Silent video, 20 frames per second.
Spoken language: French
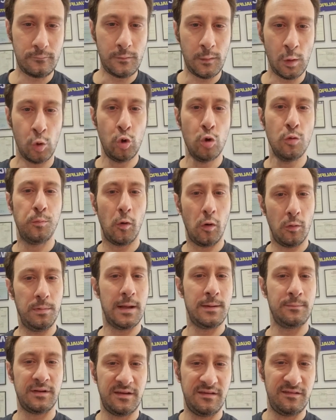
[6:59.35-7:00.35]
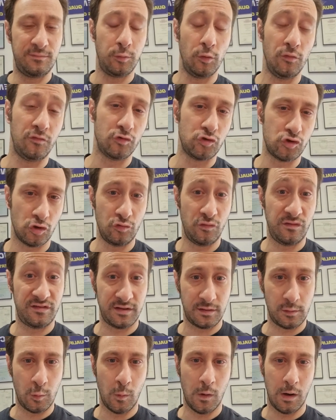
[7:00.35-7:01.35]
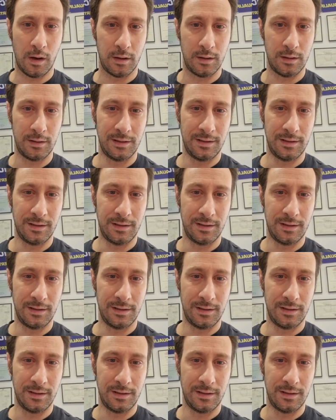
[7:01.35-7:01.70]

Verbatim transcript: Le problème qui se pose aujourd'hui, c'est quoi